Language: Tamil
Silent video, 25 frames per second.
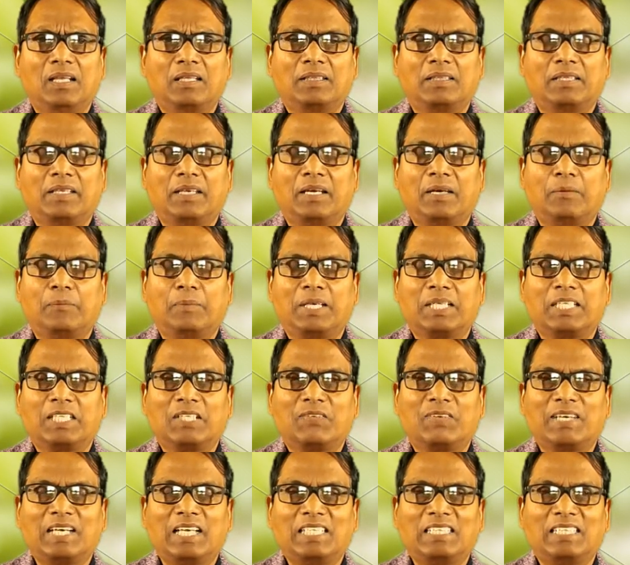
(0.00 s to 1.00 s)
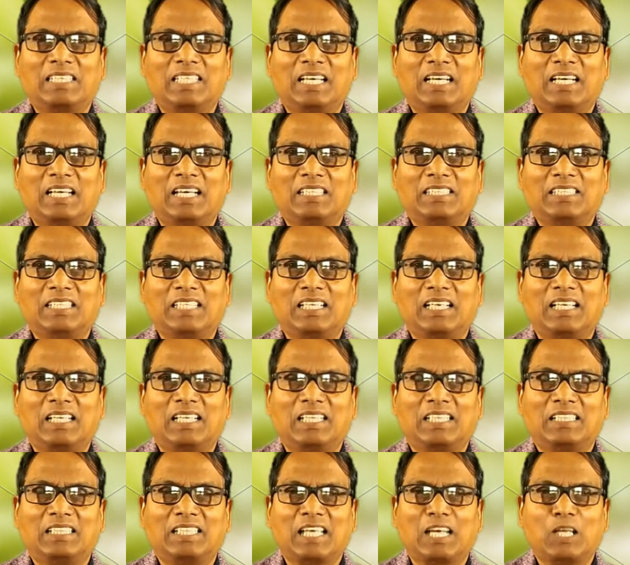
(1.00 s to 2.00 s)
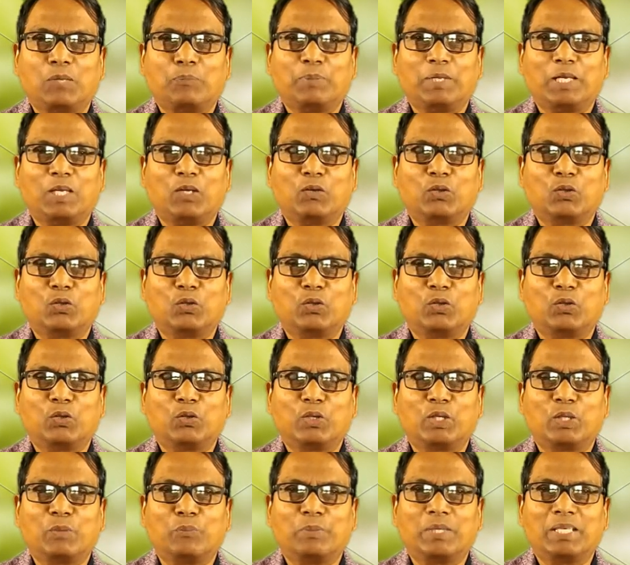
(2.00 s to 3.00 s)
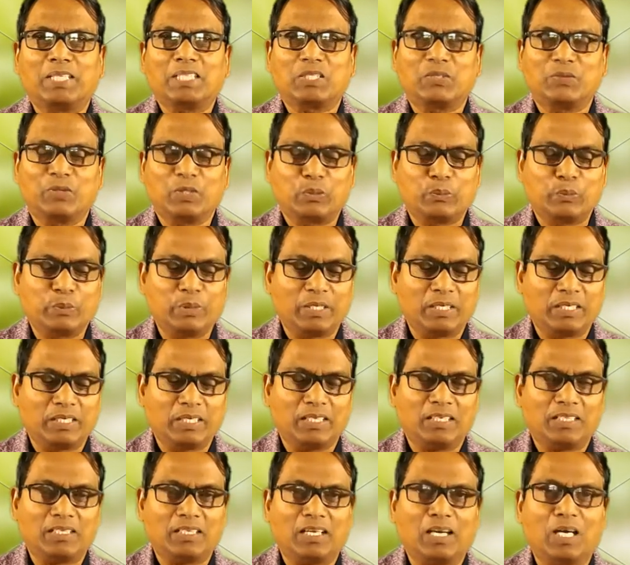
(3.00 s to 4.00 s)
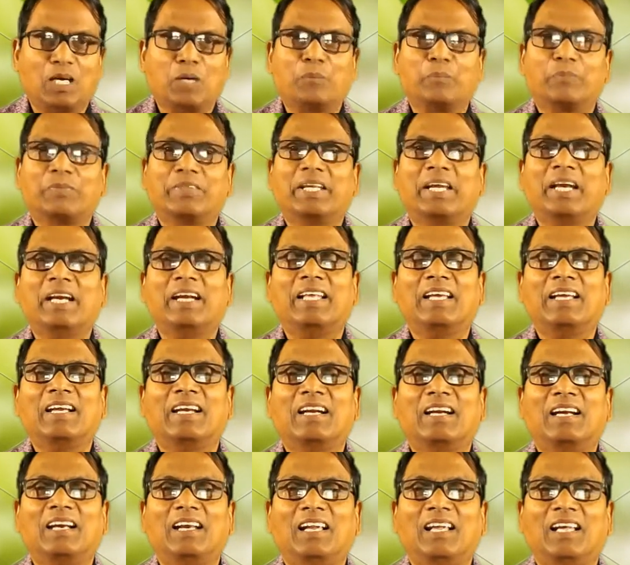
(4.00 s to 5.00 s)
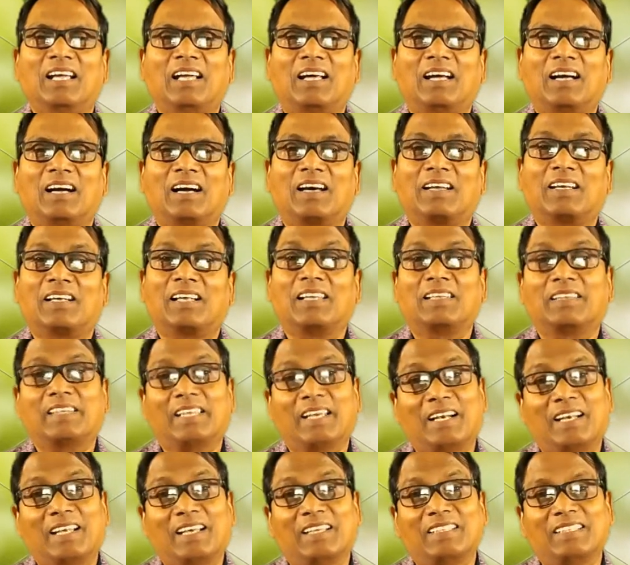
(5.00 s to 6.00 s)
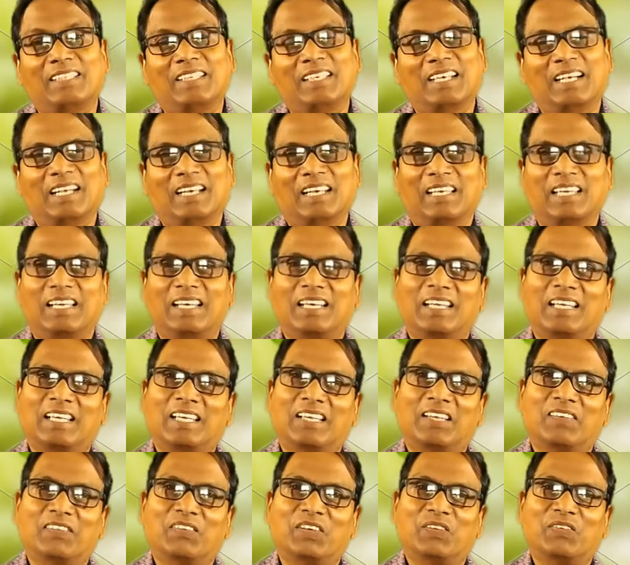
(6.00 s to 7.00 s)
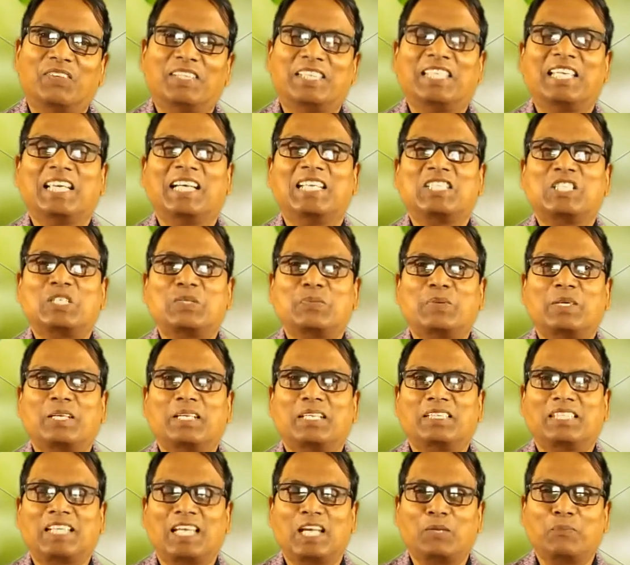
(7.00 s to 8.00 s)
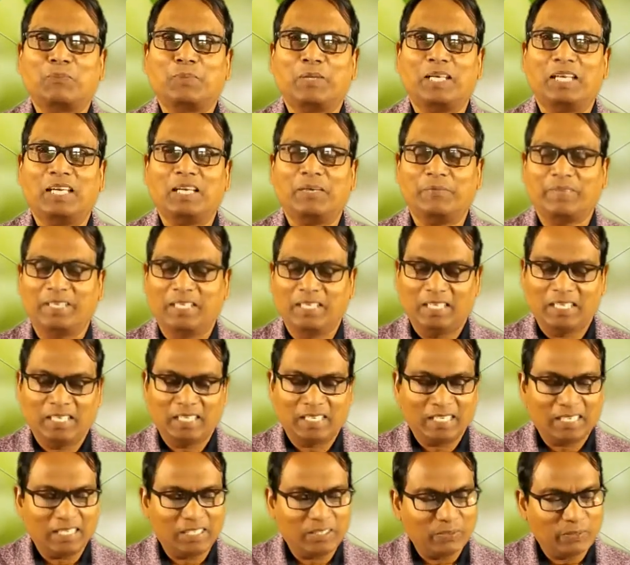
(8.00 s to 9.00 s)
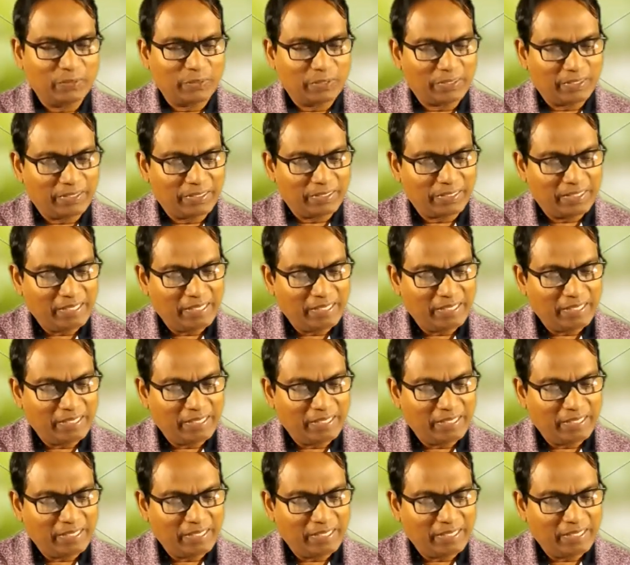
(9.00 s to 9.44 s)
தே மற்றவைகளை தேடாதீர்கள் என்ற தலைப்பிலே உங்களோடு கூட பேச விரும்புகின்றேன் ஆம் தேடுங்கள் ஆனால் தேடாதீர்கள் என்ற ஒரு வித்தியாசமான தலைப்பிலே இது ஒரு